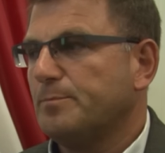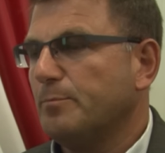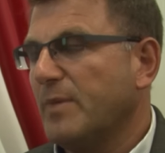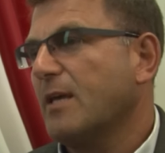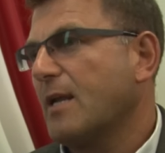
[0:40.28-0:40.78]

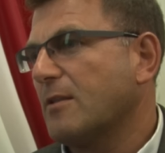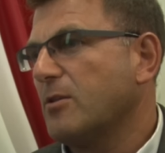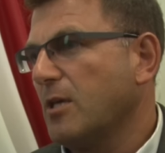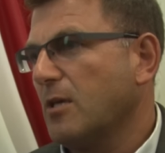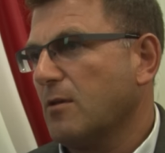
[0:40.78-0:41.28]
My,
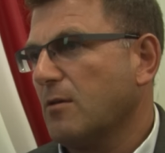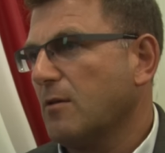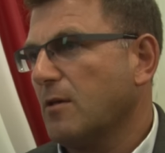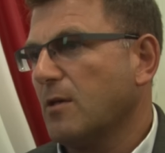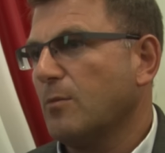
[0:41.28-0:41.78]
radni,
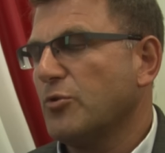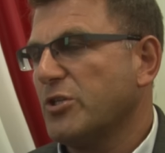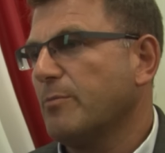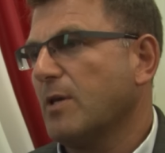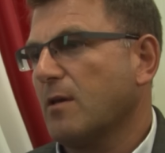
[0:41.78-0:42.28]

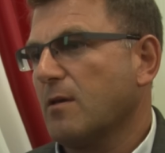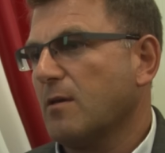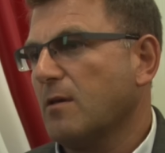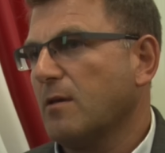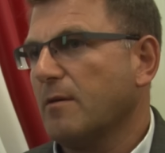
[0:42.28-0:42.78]
musimy
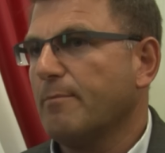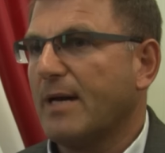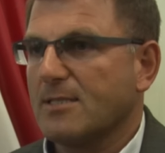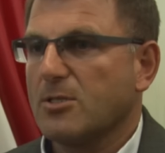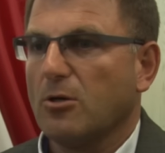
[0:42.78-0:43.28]

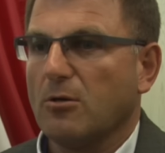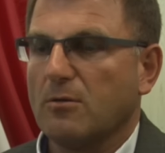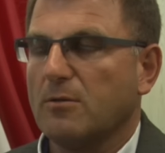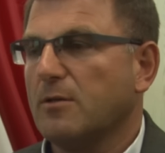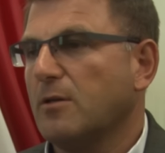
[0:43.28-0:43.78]

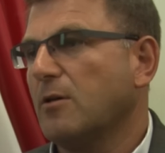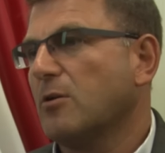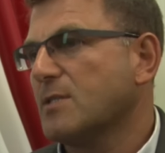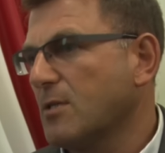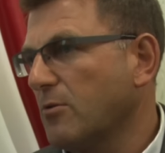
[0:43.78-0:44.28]
bardzo
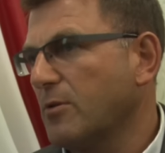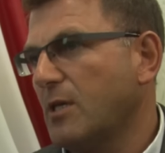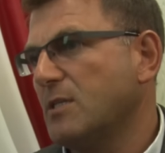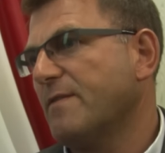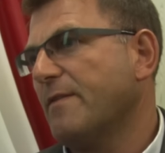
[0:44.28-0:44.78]

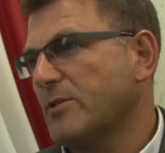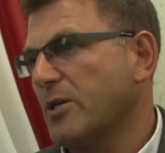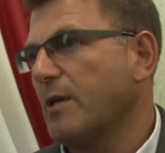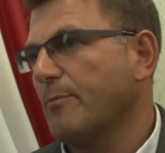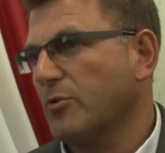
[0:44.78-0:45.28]
rozsądnie i z
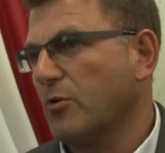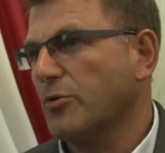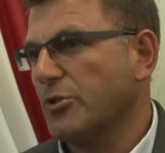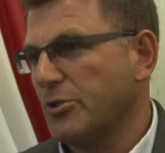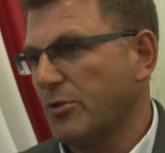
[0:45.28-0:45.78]
wyważeniem
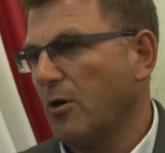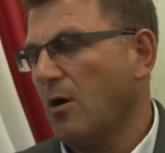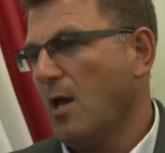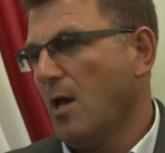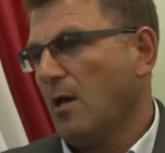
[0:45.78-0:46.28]
podchodzić
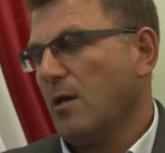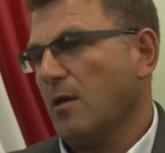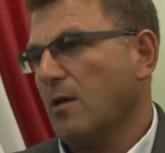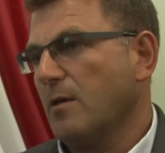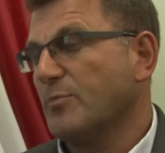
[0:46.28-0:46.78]
do,
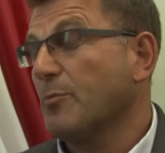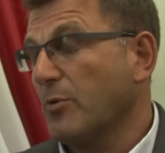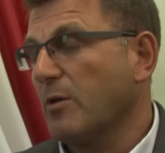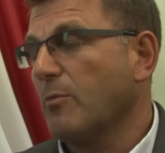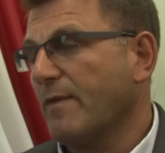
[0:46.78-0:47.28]
przy
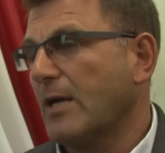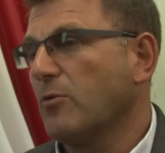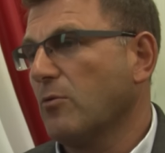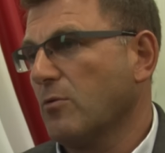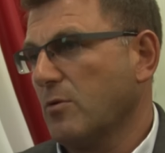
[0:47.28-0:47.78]

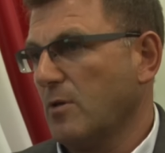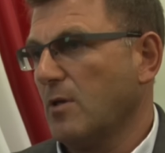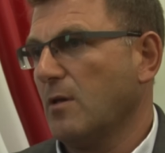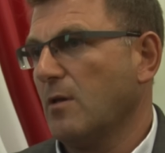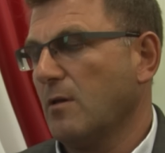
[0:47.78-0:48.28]
podejmowaniu
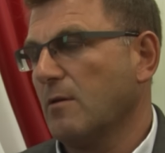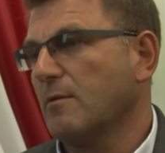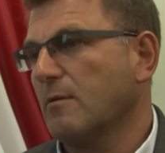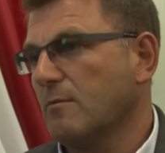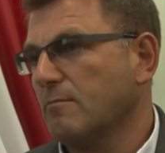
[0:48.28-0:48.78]

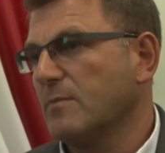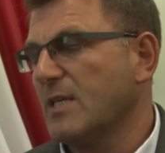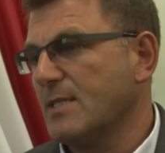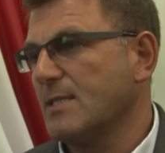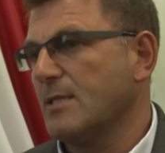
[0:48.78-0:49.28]

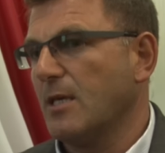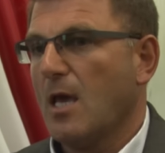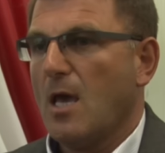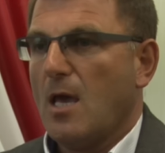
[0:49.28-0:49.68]
decyzji.